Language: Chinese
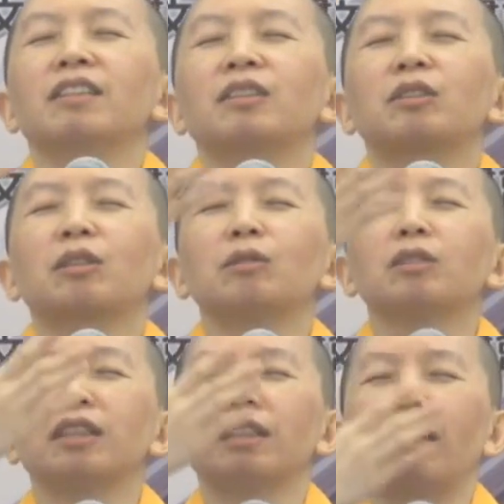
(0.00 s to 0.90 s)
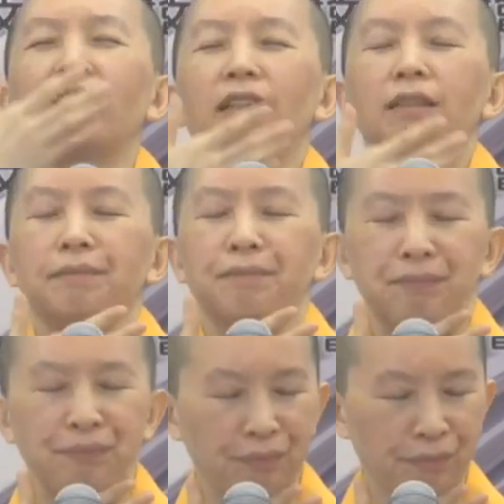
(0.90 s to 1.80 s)
收进
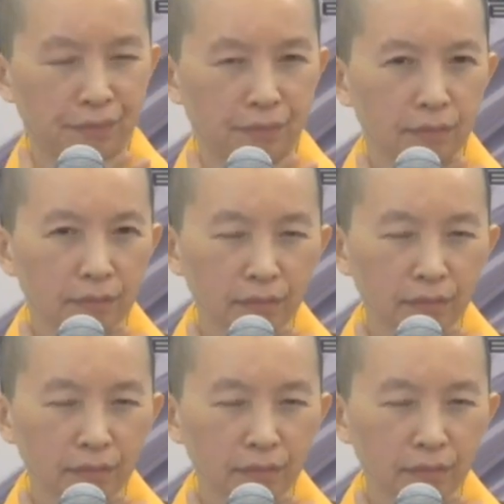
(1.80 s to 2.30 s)
来。